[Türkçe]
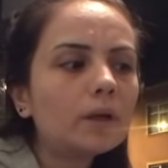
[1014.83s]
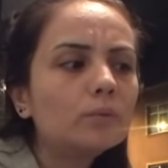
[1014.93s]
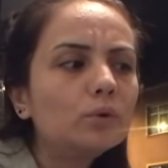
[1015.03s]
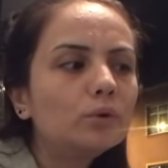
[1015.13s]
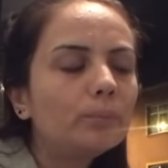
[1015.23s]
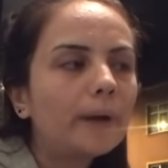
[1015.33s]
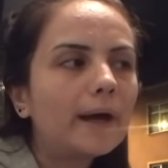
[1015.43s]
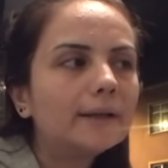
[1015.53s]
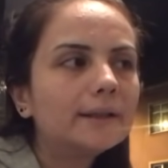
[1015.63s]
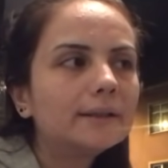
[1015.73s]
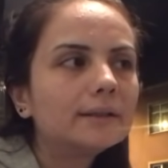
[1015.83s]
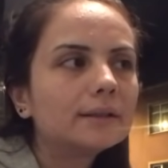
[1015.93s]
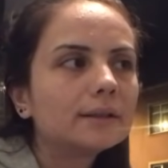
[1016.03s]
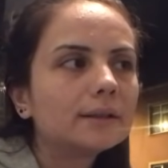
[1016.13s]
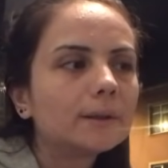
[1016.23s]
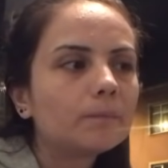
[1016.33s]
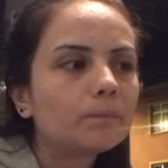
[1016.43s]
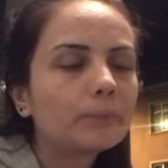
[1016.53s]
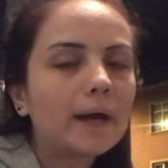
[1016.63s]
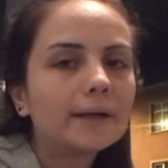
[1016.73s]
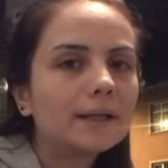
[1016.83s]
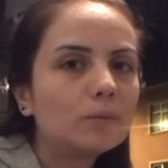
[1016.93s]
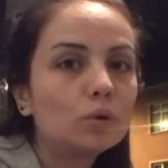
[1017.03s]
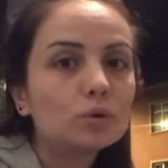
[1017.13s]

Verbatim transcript: Bugün perdenin e, perdeyi